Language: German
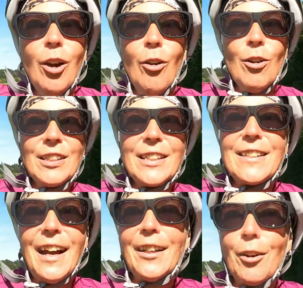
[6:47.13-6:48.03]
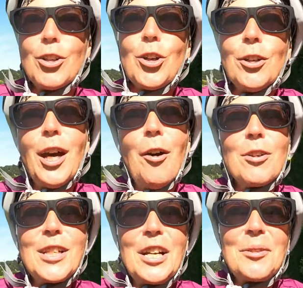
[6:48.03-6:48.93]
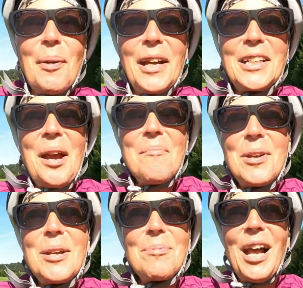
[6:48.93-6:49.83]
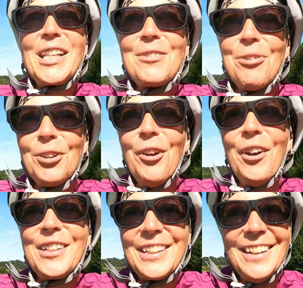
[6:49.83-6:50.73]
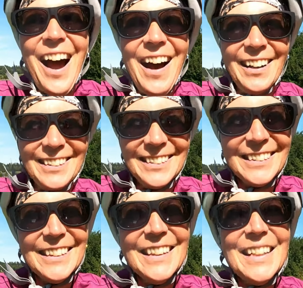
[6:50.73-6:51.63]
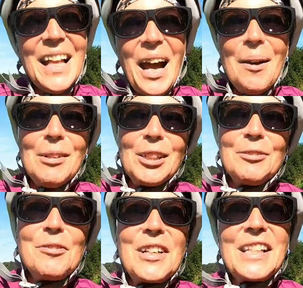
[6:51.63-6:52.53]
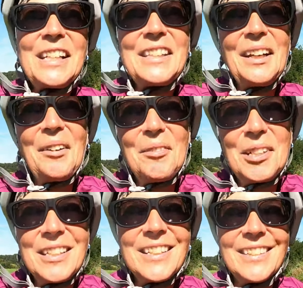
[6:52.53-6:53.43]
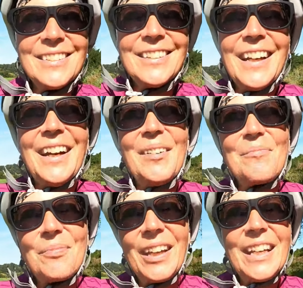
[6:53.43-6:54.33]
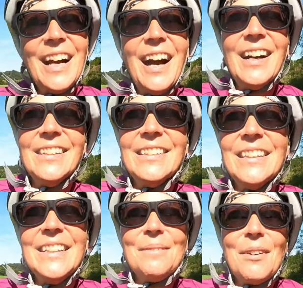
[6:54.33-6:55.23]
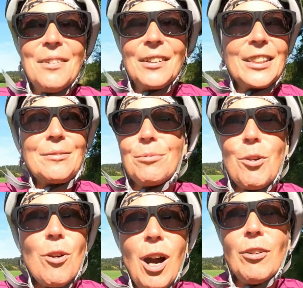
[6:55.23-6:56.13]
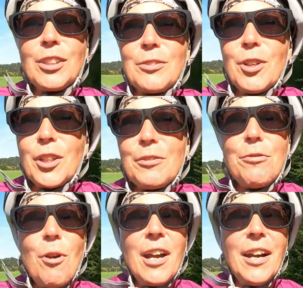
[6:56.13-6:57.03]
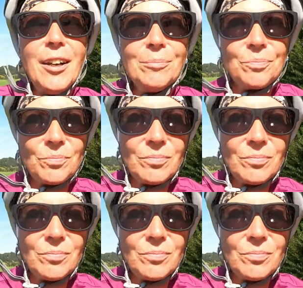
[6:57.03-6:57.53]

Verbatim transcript: Und die sahen auch schöner aus als mein Campingplatz von heute Nacht. Aber dafür war es halt sehr ruhig. Naja, egal. Ich gucke auch nicht wirklich vorher.